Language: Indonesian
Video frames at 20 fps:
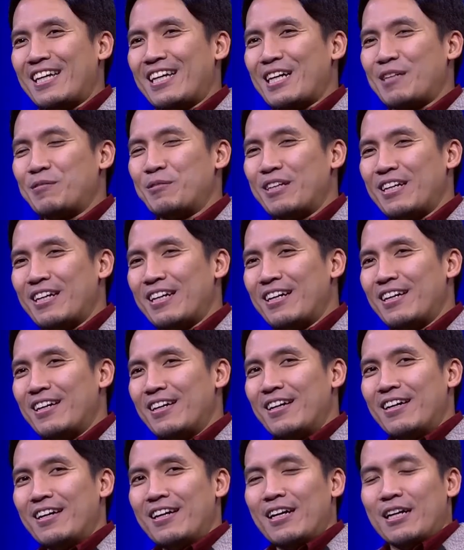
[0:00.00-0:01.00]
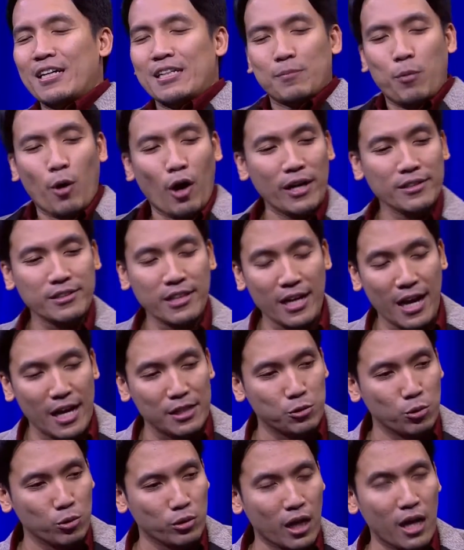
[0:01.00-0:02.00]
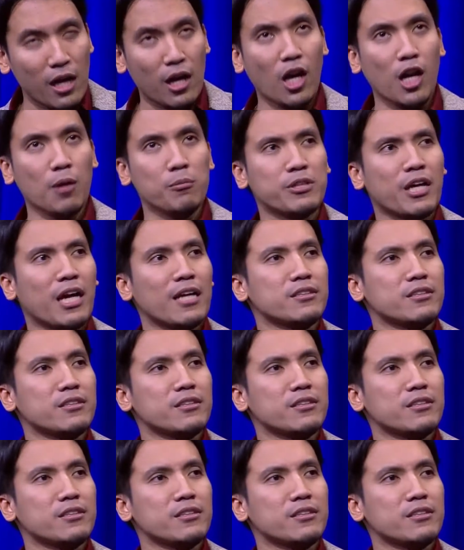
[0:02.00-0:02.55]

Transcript: anak saya kamu ya. Iya. Pokoknya saya nggak suka kalau